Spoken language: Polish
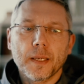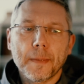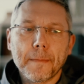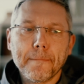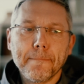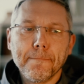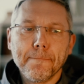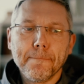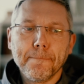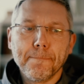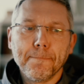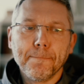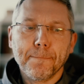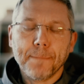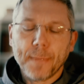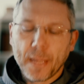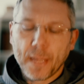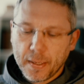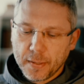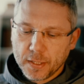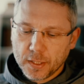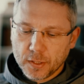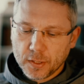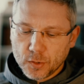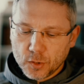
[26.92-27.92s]
Mm,
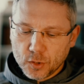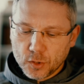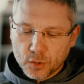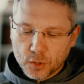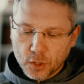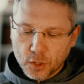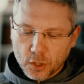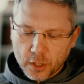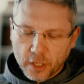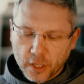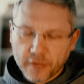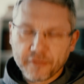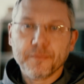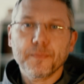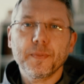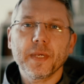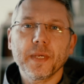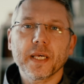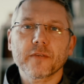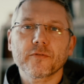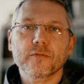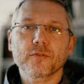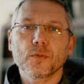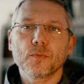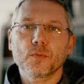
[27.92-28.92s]
dzisiaj w
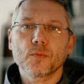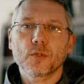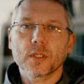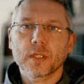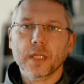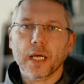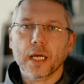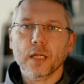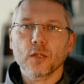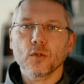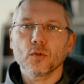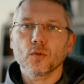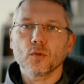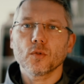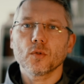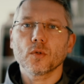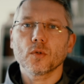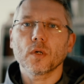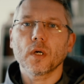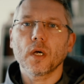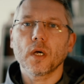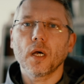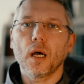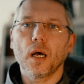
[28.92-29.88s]
pierwszym czytaniu